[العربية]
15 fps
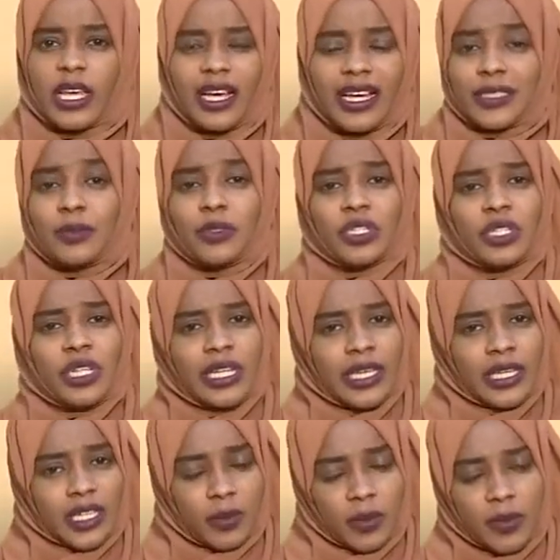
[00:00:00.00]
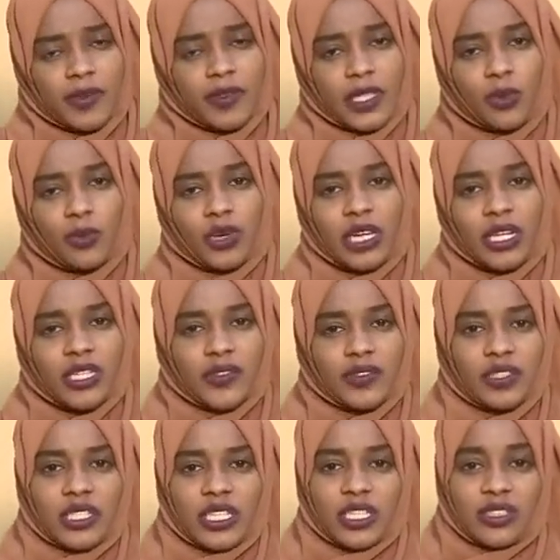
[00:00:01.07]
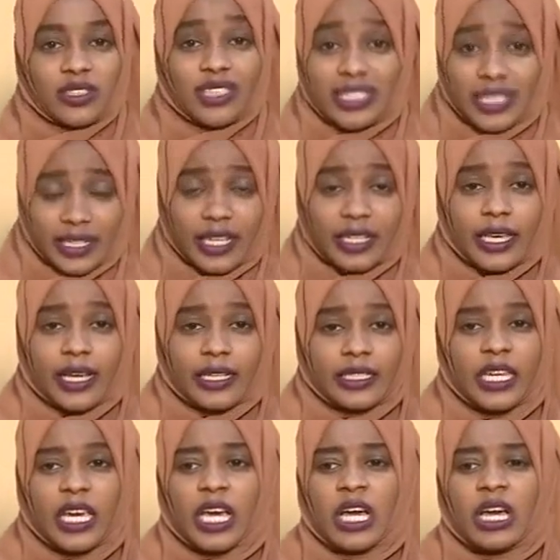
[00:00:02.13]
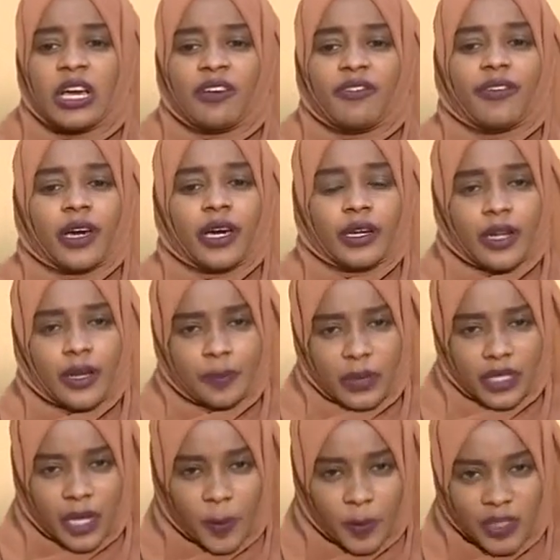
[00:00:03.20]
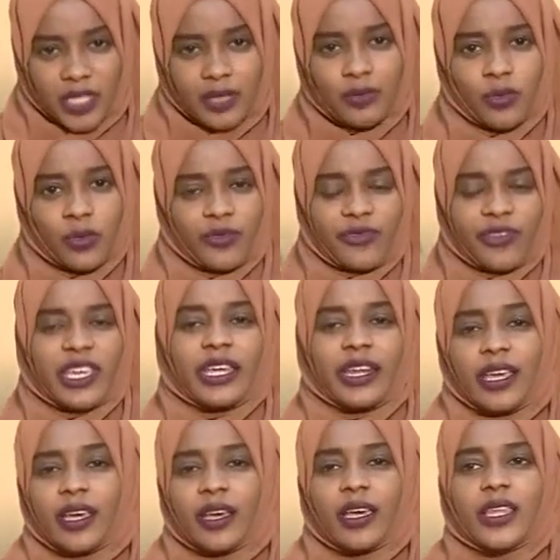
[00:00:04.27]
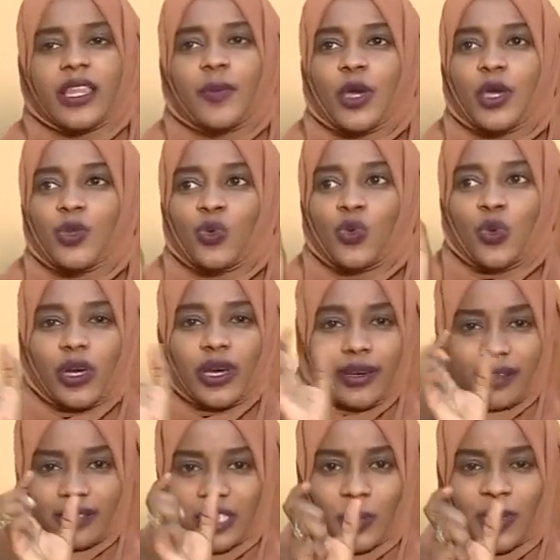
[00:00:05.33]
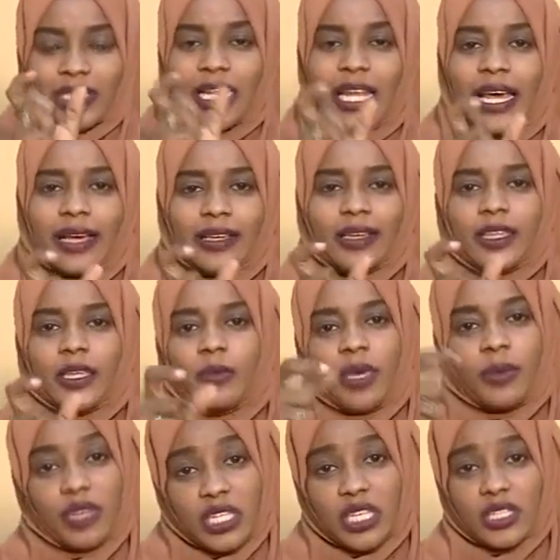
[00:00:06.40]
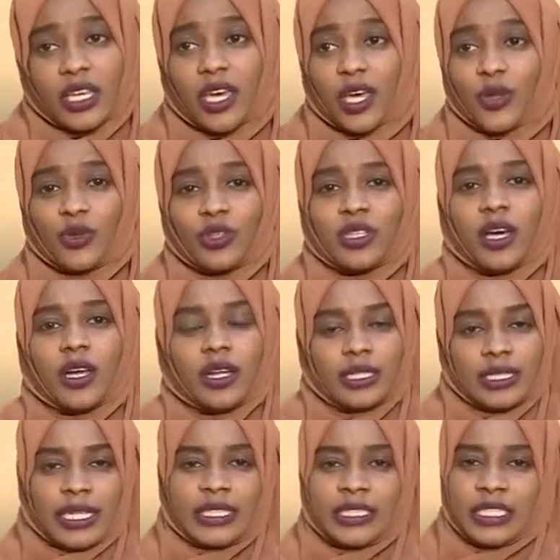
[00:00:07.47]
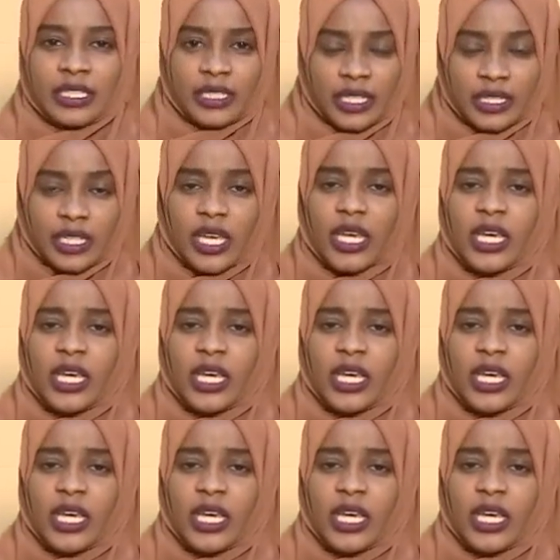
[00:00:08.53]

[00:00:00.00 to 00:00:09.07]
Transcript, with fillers: حتمشي لطبيب نفسي او معالج نفسي يعني انت جنيت يعني فرابطين فكريا كده بانه ارتباط الحاجه دي بمشيتك انه انت خلاص يعني جنيت